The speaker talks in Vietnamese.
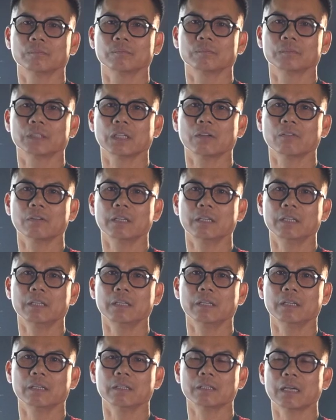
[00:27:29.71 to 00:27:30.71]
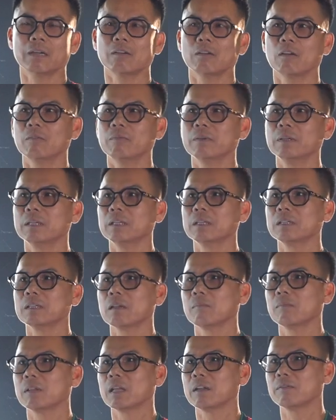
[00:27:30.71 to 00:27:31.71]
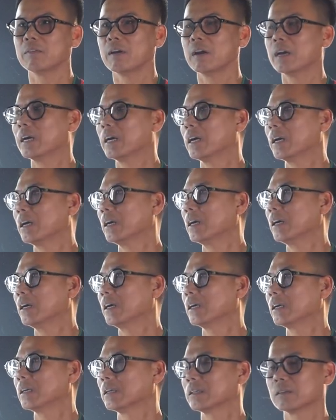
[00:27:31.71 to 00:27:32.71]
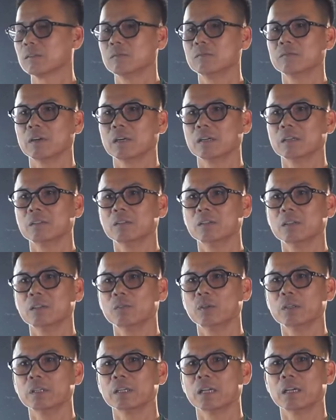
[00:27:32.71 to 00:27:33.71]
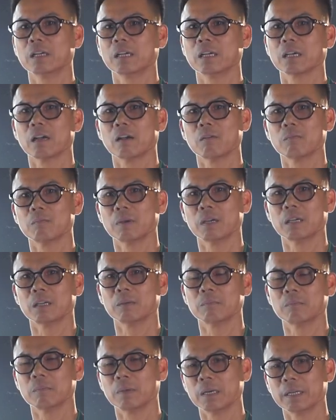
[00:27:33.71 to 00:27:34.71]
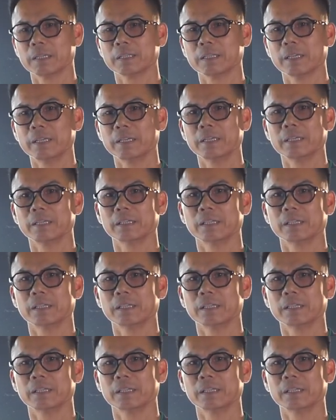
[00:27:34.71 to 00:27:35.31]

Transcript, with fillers: sau khi trao đổi với trọng tài va ừ. cũng vẫn quyết định là không penalty.